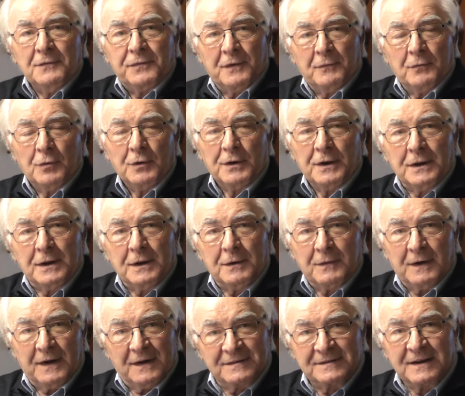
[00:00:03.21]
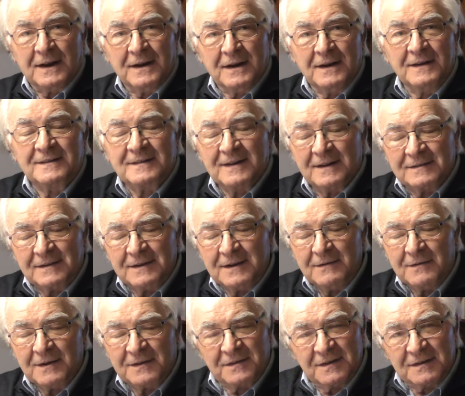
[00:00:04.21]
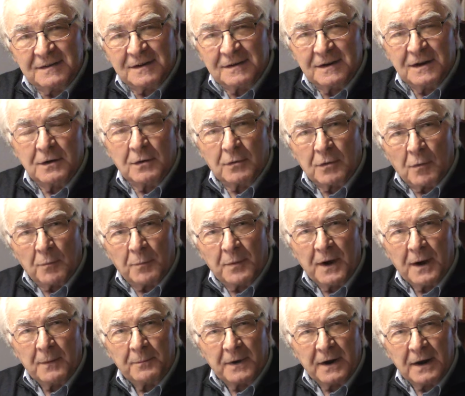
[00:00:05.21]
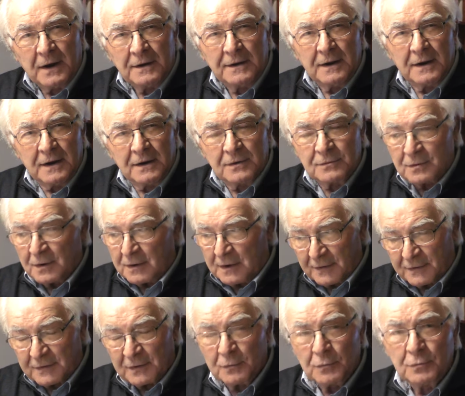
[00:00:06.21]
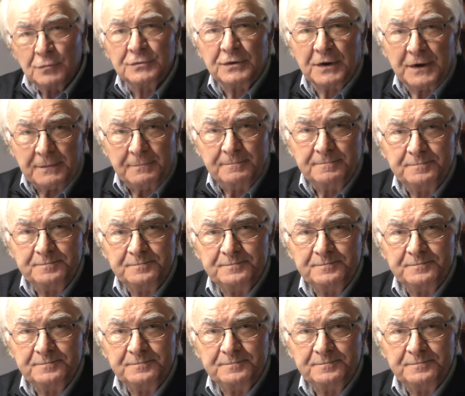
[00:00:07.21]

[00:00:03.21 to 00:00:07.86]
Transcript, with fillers: favore di questa iniziativa cittadina europea per il diritto alla salute?